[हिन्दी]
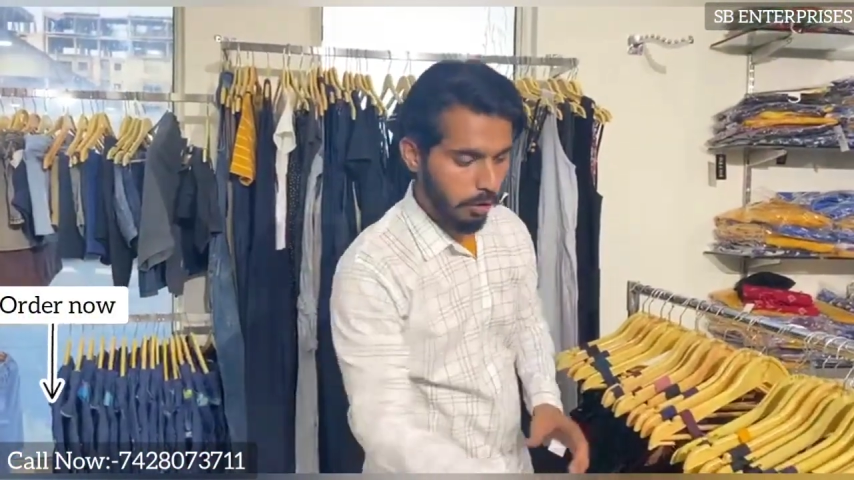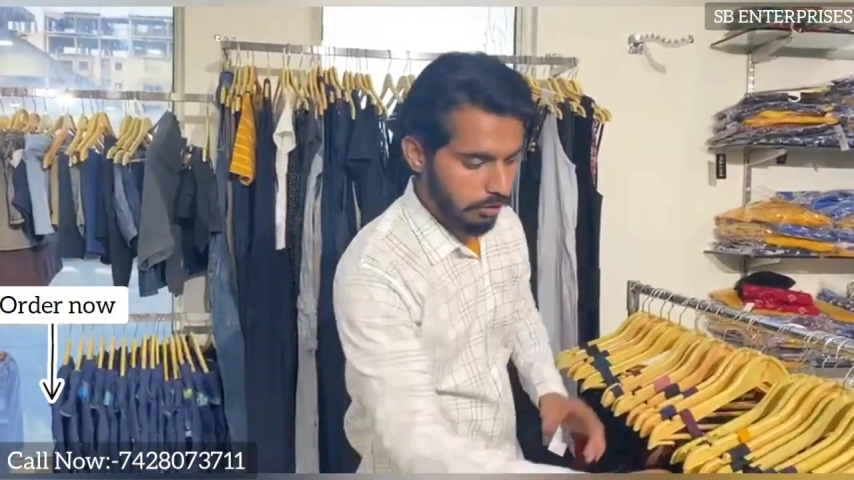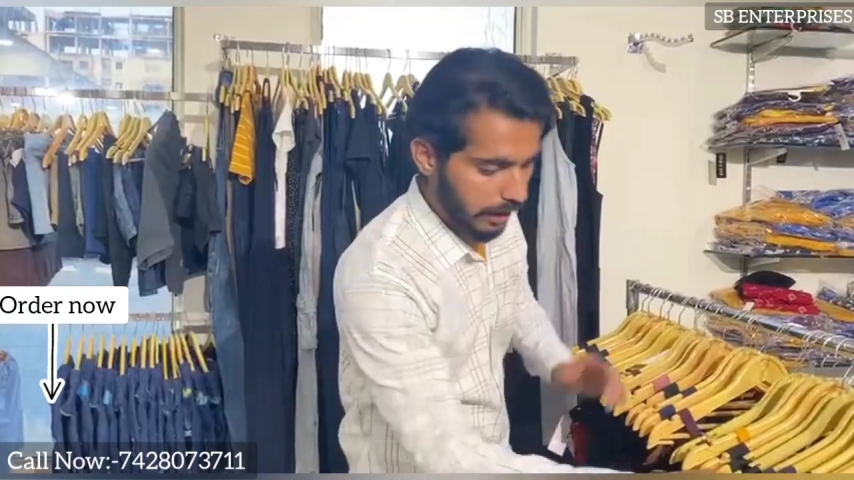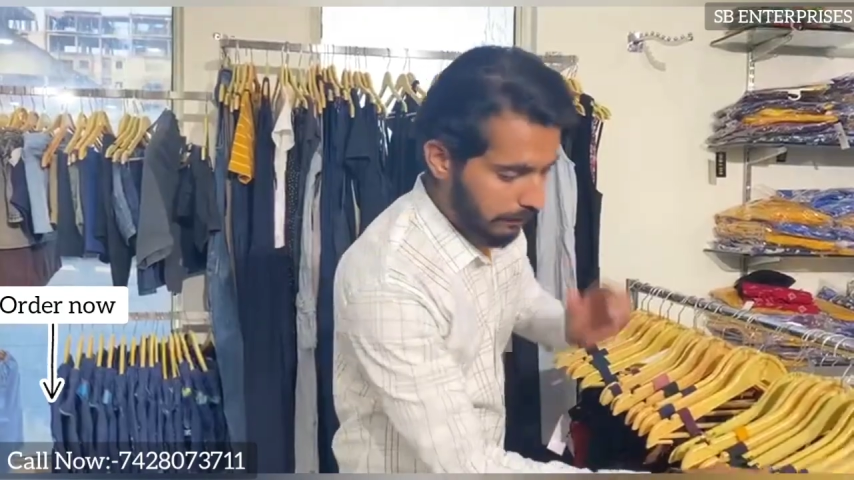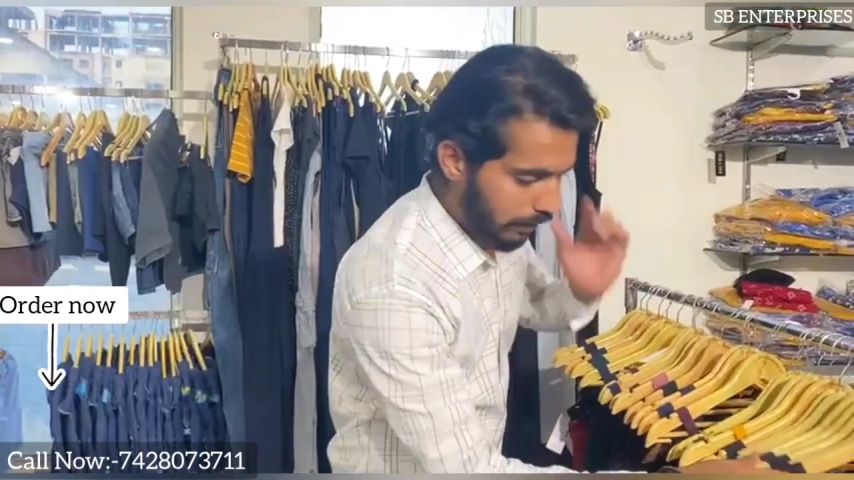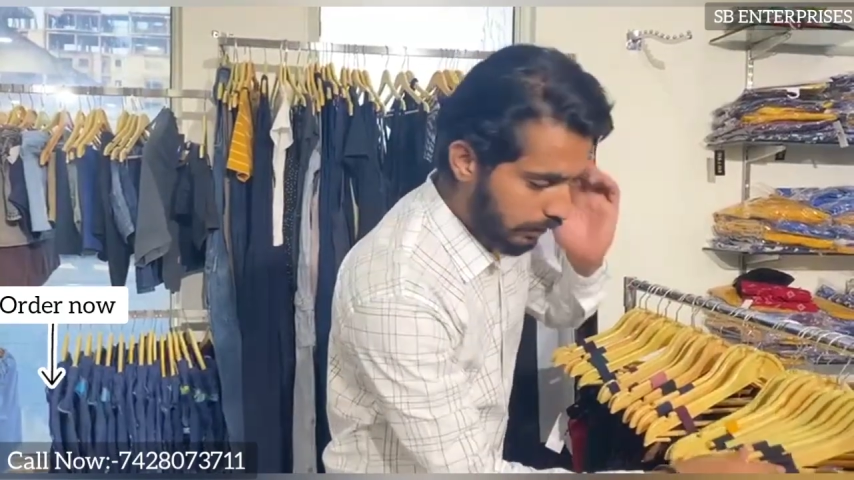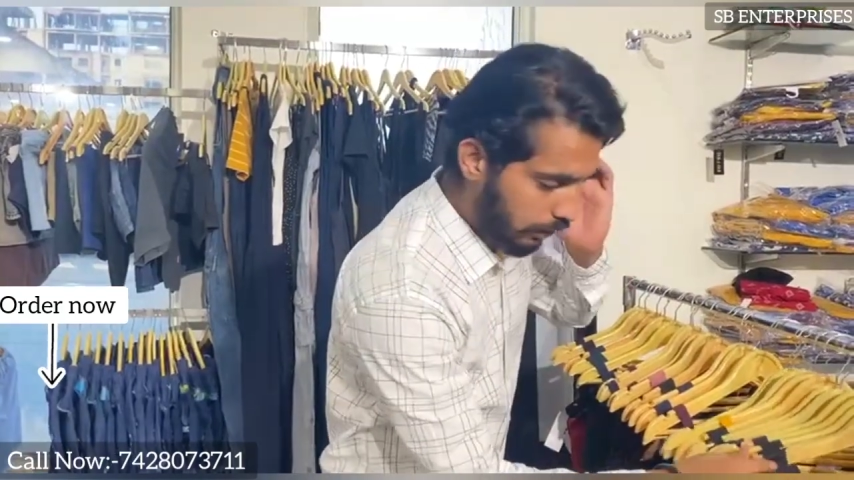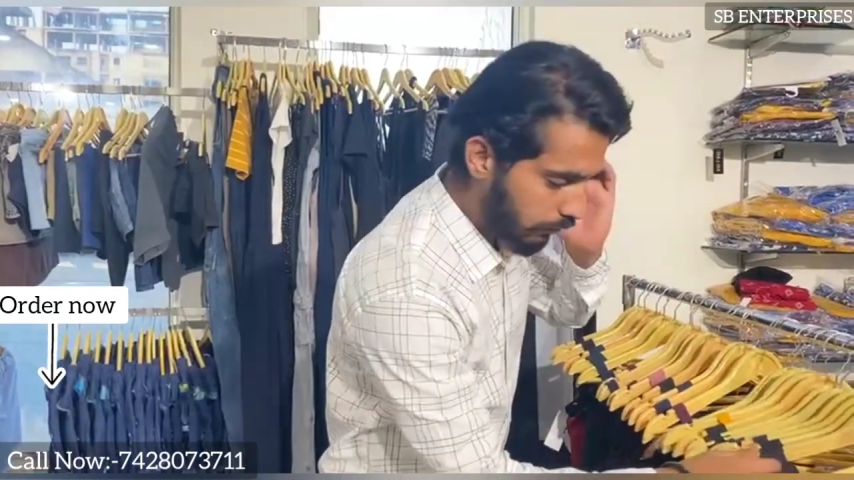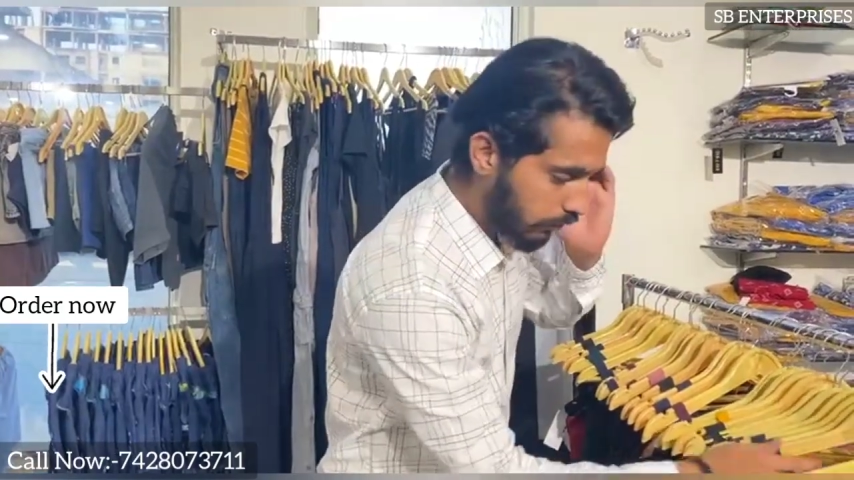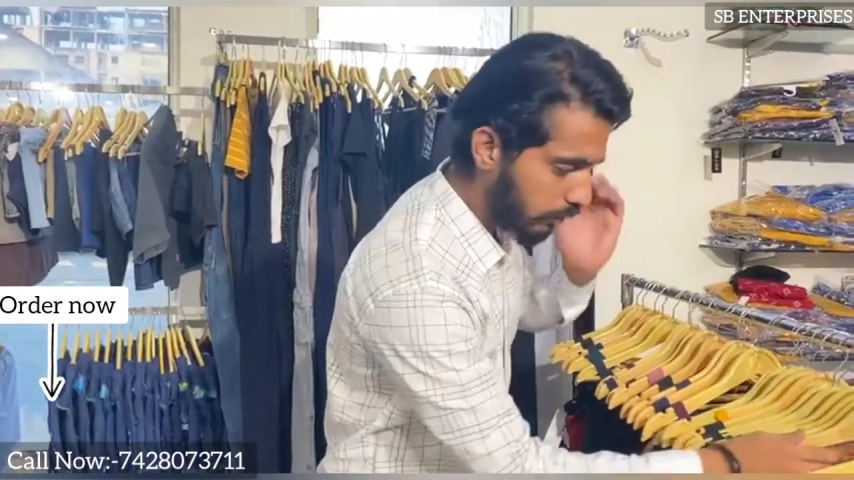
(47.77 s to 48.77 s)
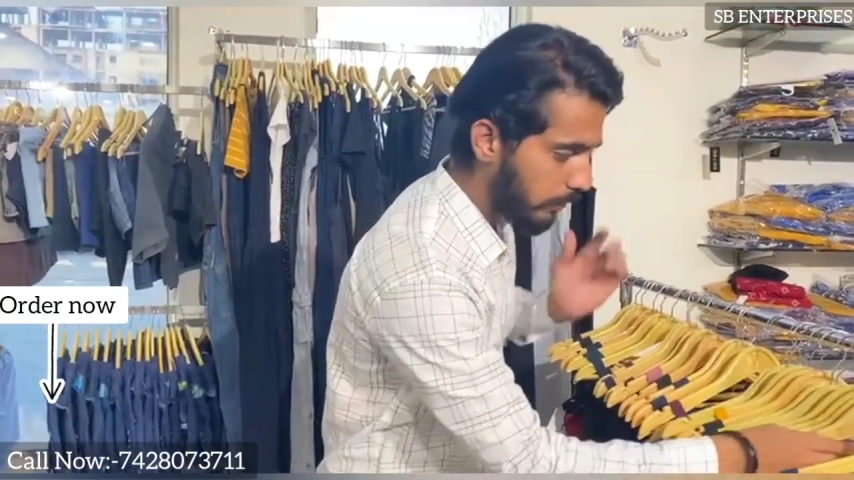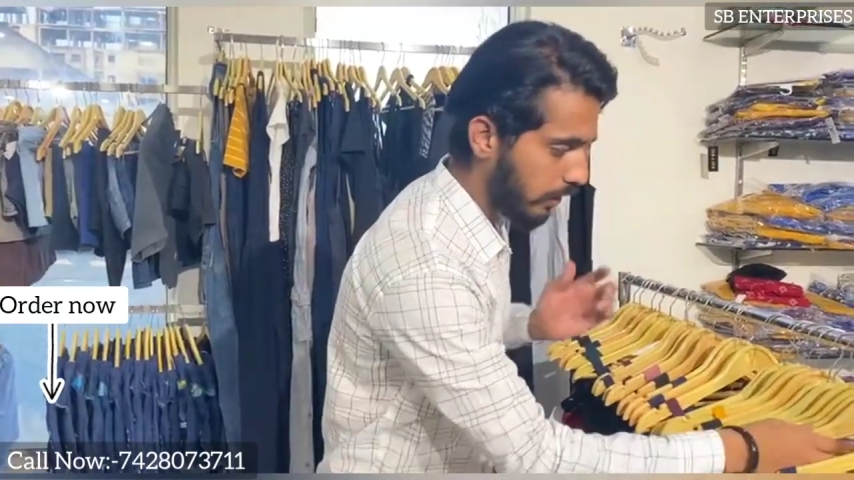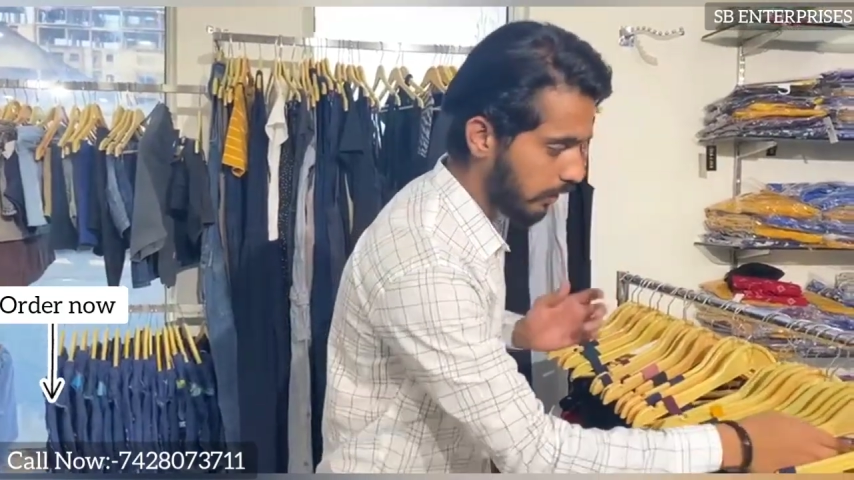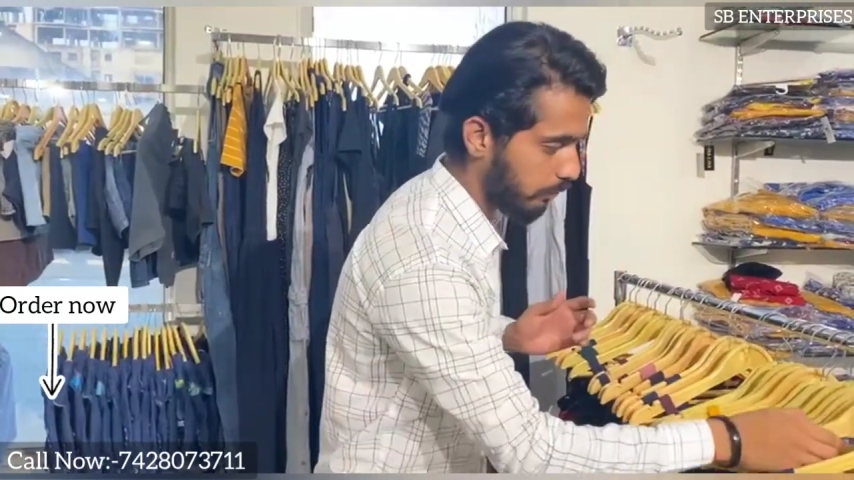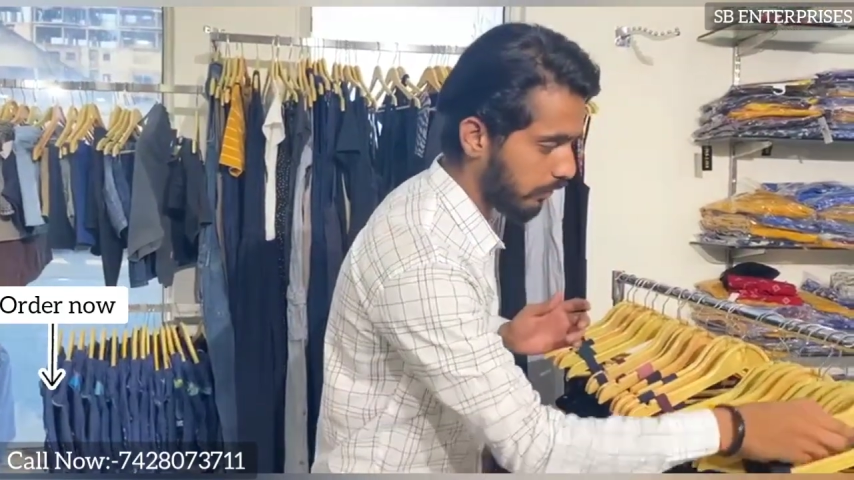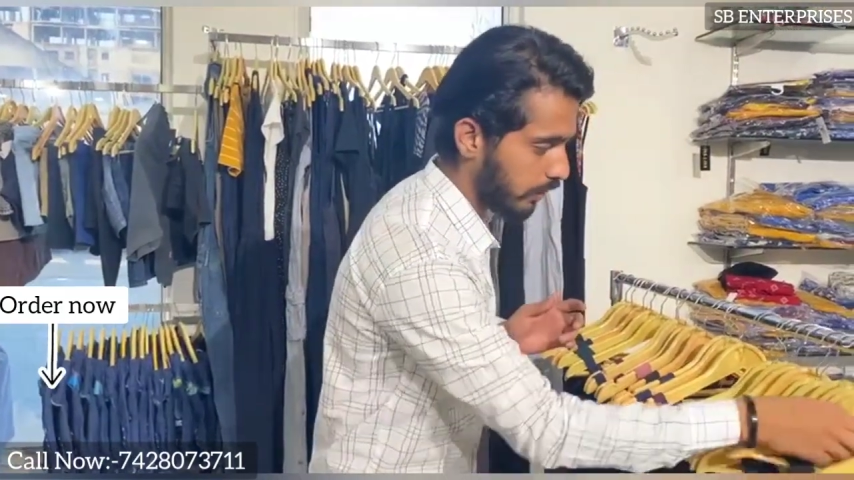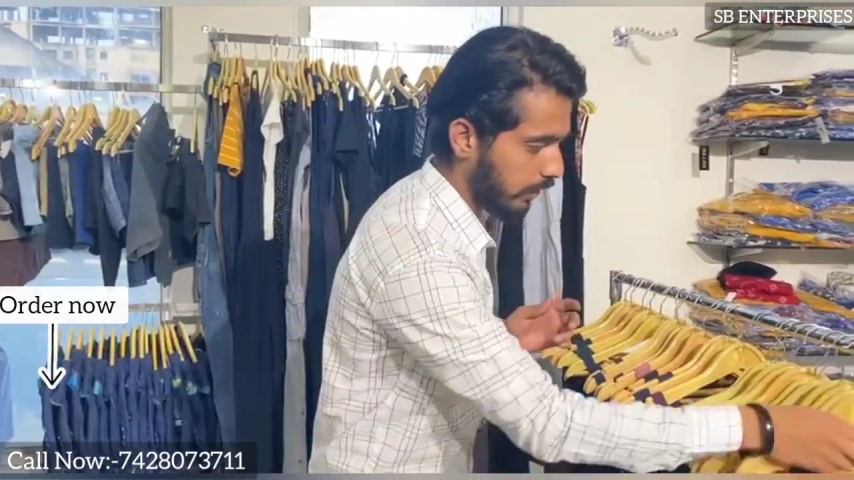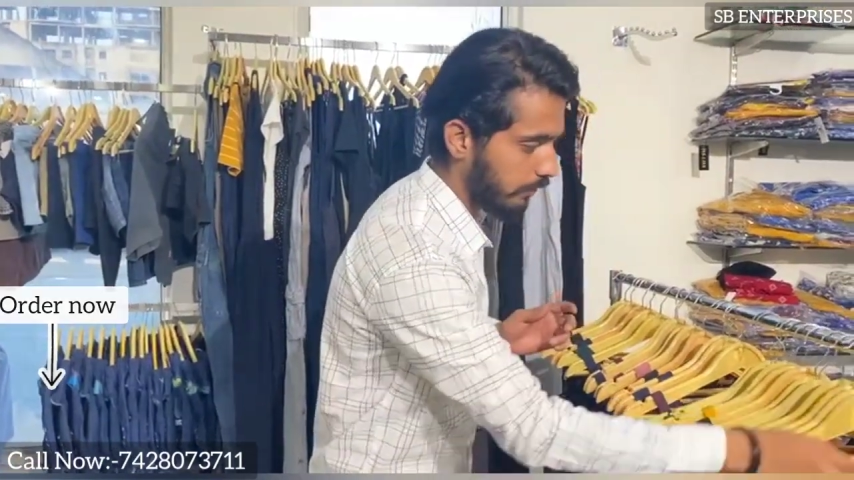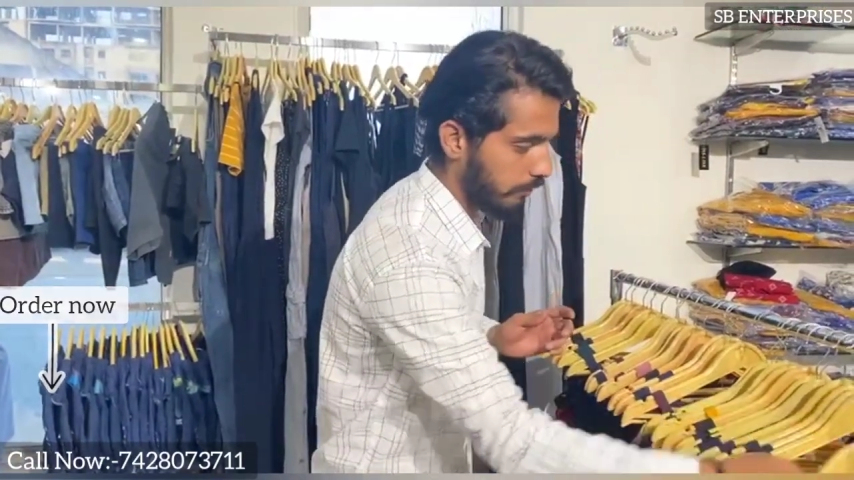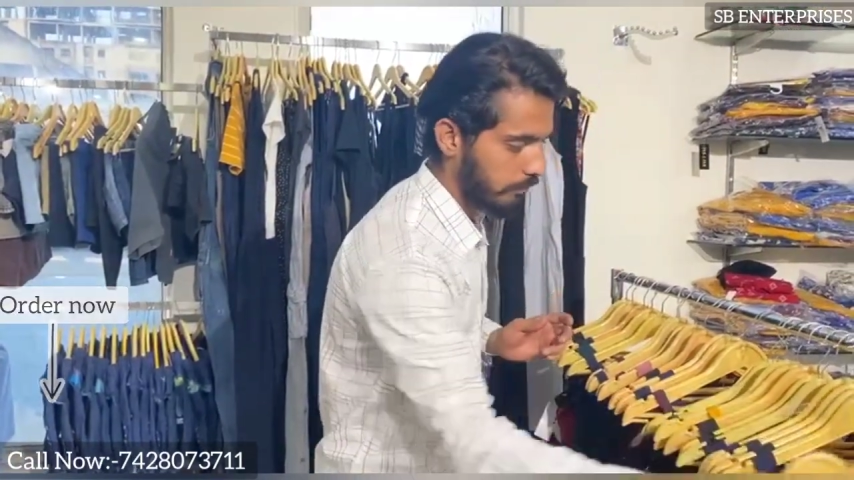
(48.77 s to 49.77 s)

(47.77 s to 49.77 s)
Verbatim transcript: बॉक्स आने वाला है सिर्फ और सिर्फ पचास पीस का